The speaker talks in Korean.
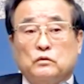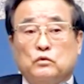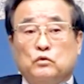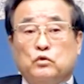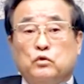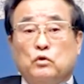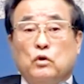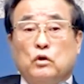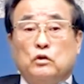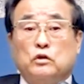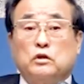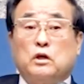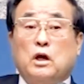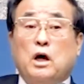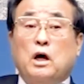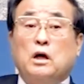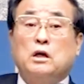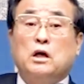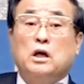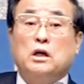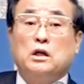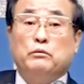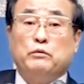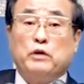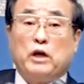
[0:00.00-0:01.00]
구원은
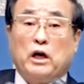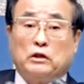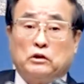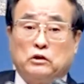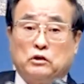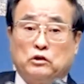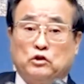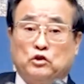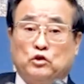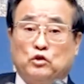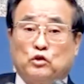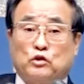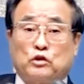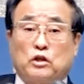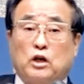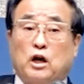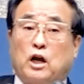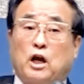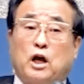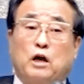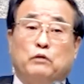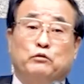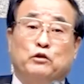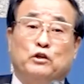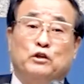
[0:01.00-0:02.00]
하나님이 하시지요.
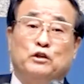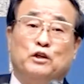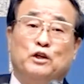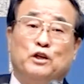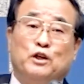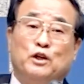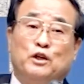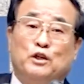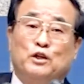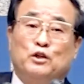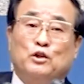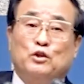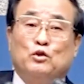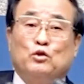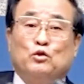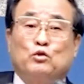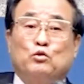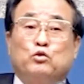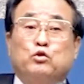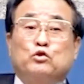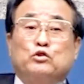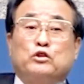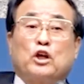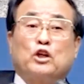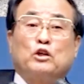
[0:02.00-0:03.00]
사람은
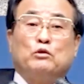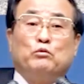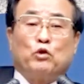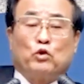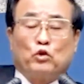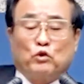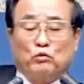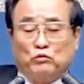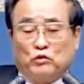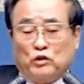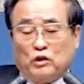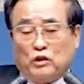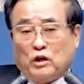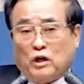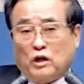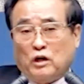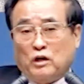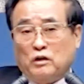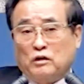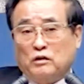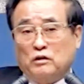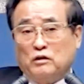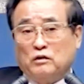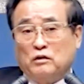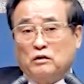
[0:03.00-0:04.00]
구자도 모릅니다.